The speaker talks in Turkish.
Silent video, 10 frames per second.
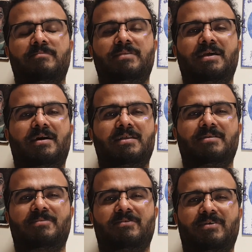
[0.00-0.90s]
Bir
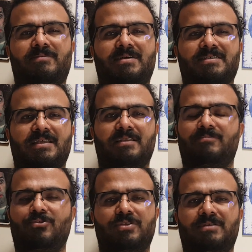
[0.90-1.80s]
Adem Hava masalı,
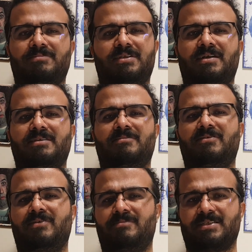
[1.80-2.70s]
modern bir Adem
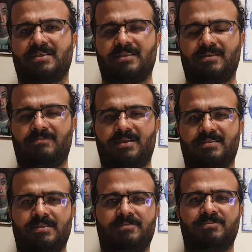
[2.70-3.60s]
Hava masalından
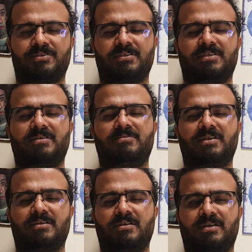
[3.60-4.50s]
bahsetmişti kitabın
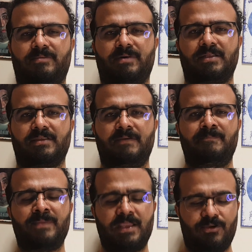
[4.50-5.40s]
arka kapağında.
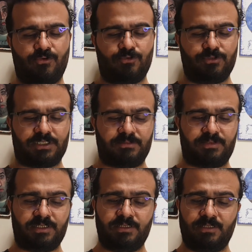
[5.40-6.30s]
Onun
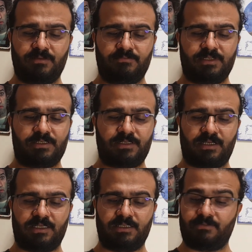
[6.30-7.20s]
gibi bir
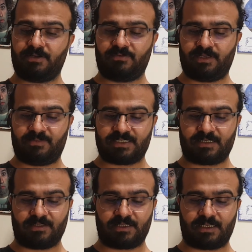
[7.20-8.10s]
Adem Hava
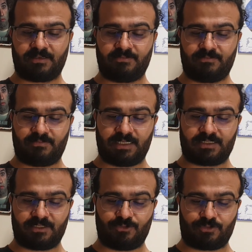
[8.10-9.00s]
masalından
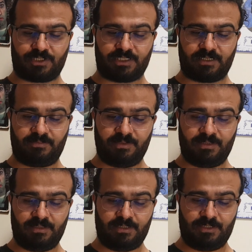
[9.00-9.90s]
bahsediyor kitap.
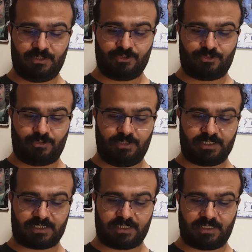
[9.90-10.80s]

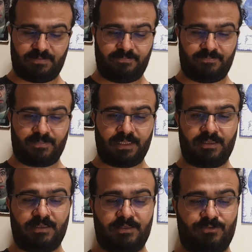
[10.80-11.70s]
Şöylesine
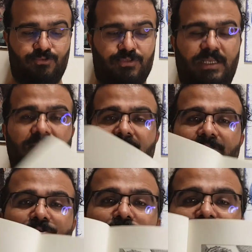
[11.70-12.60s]
güzel
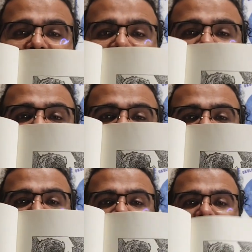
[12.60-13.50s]
görsellerle
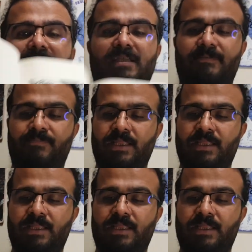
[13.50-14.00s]
birlikte